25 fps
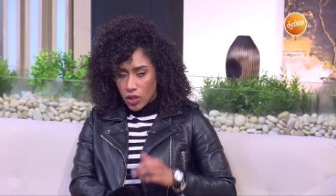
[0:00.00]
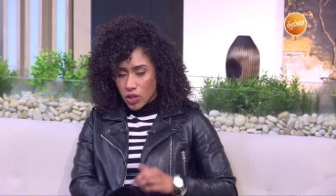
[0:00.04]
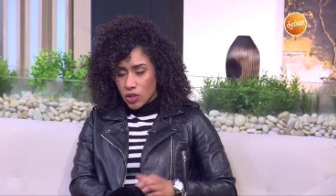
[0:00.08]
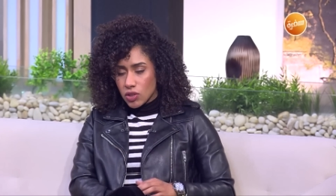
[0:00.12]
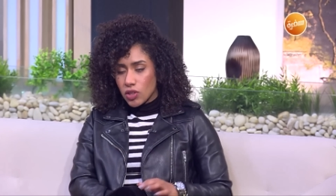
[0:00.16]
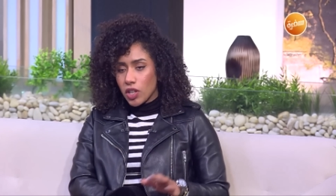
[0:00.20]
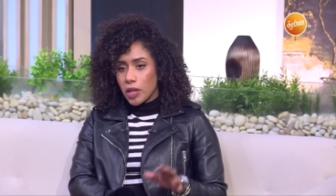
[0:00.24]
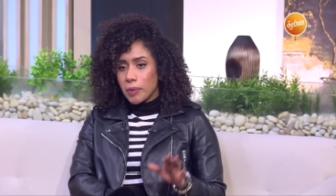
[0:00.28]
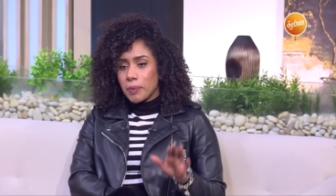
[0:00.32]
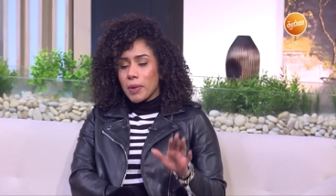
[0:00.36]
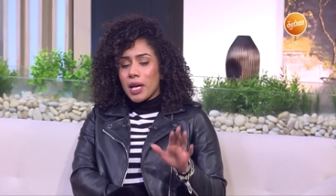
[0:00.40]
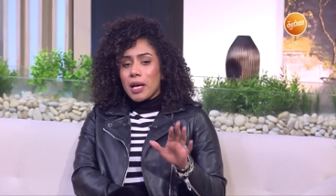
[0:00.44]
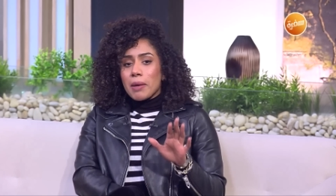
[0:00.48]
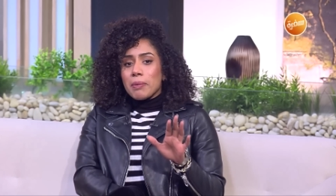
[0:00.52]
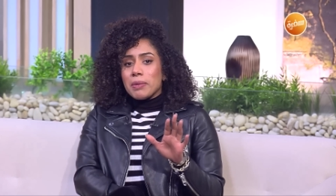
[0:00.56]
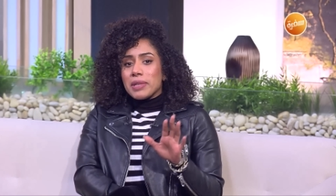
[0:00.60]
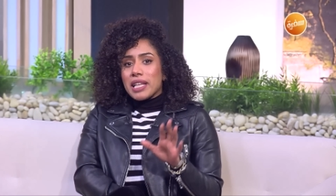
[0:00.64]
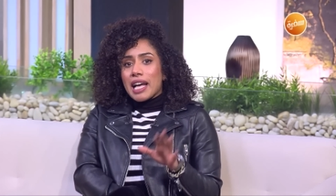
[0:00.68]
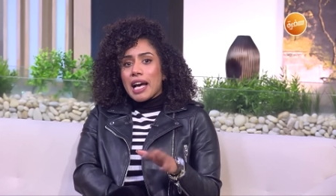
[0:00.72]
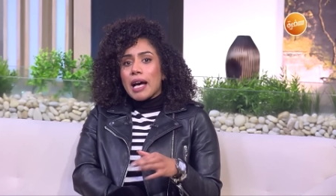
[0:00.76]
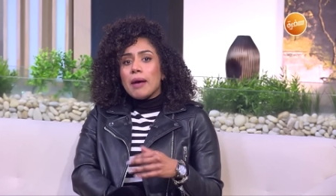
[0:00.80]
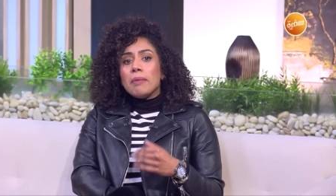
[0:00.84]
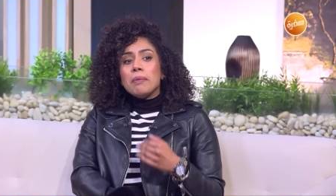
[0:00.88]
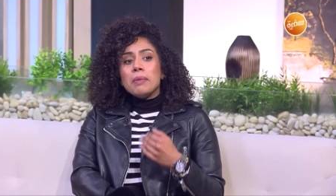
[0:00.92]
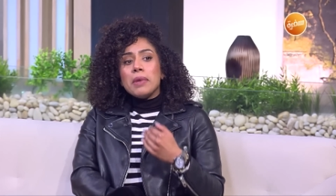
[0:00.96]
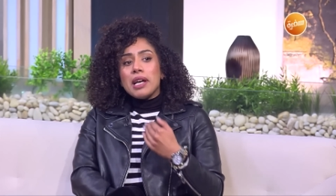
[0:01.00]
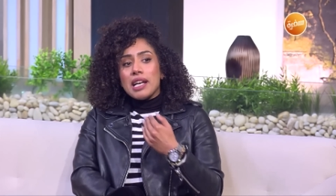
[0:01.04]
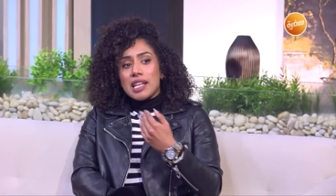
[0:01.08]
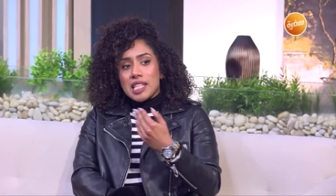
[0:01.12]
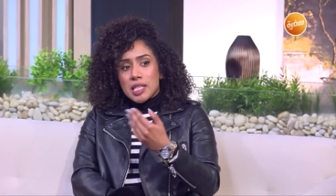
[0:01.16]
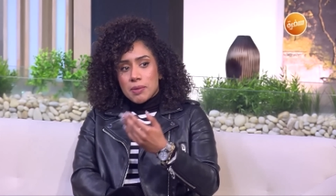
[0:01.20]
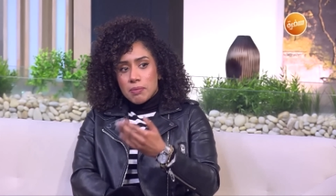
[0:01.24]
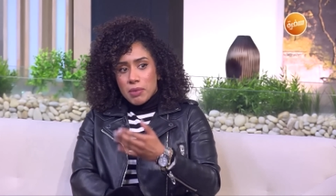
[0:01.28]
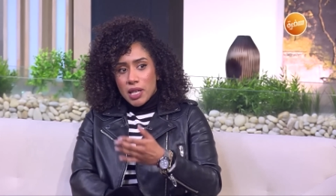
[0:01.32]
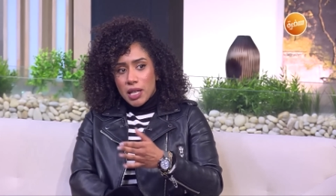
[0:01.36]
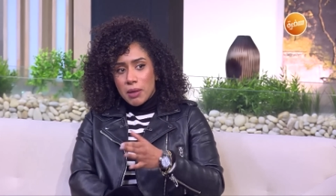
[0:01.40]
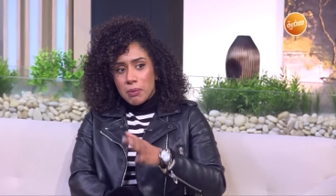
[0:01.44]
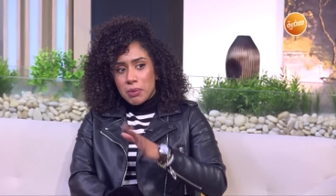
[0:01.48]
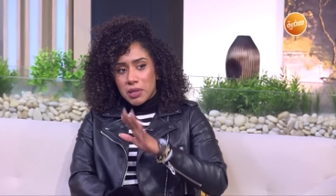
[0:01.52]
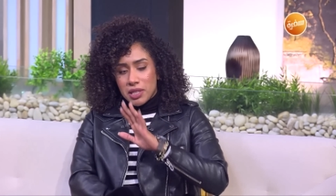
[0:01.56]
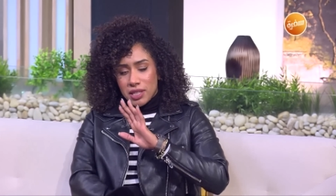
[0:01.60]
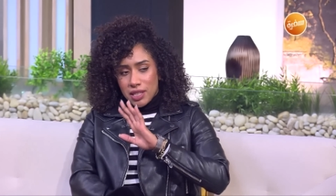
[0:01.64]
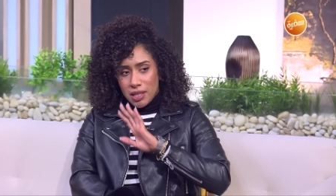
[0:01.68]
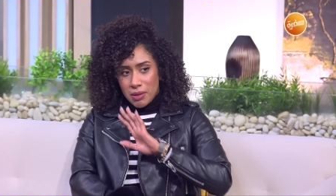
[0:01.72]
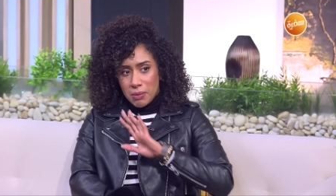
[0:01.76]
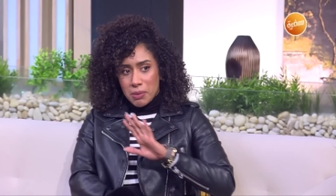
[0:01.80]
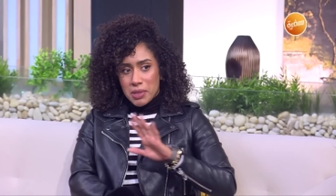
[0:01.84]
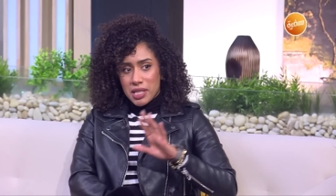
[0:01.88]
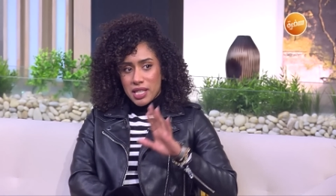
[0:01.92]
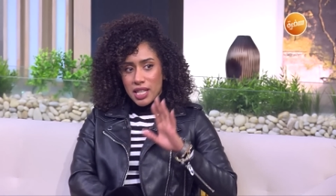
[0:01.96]
طيب من اهم اسباب ان
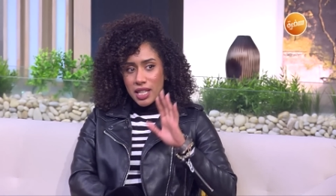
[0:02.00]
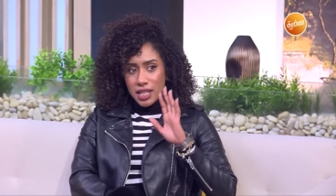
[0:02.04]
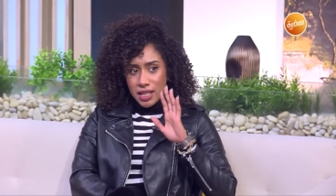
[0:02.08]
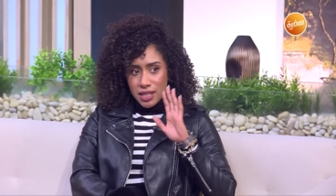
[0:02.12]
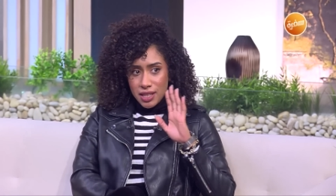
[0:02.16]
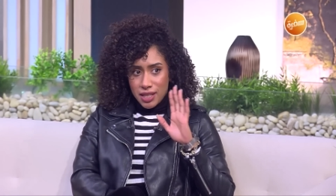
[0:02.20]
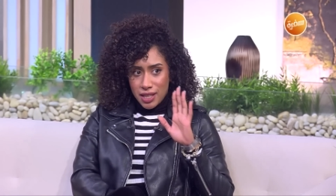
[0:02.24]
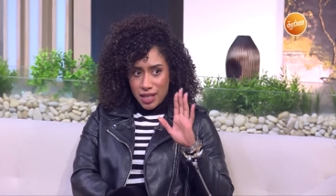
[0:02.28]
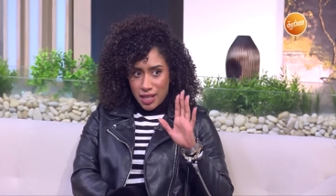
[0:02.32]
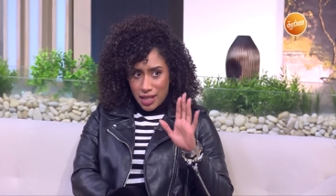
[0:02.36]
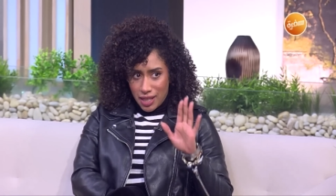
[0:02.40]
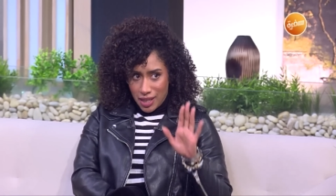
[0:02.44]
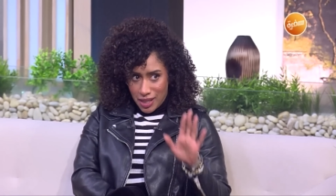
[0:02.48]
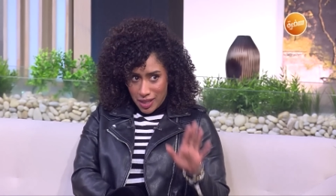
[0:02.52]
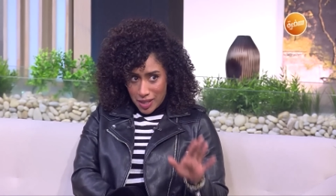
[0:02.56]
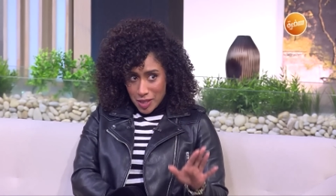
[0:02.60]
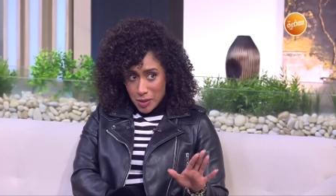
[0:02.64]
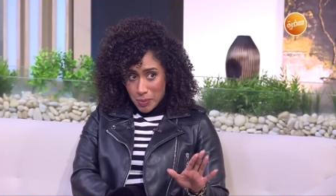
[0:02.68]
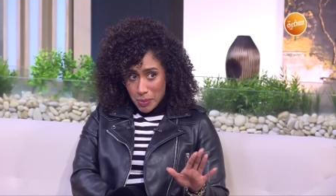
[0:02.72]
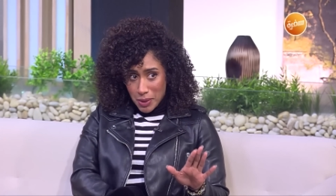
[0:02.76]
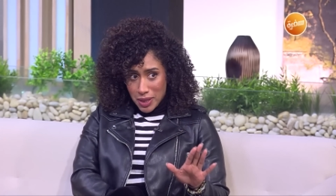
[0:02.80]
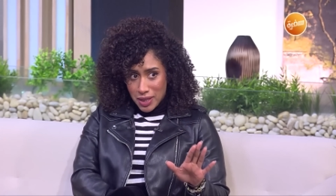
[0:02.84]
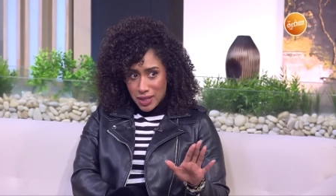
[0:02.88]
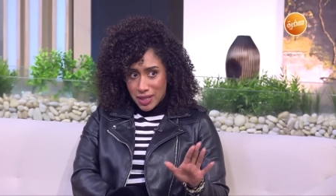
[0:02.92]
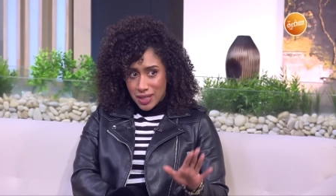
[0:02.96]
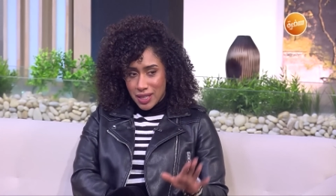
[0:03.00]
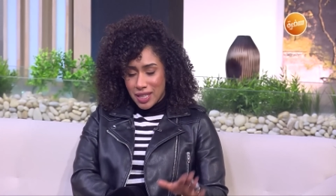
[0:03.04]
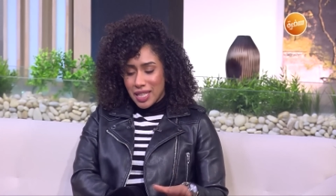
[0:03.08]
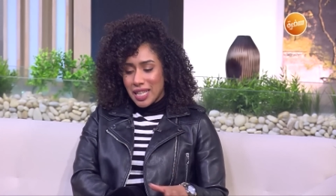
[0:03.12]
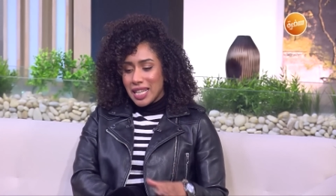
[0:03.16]
الميزان يثبت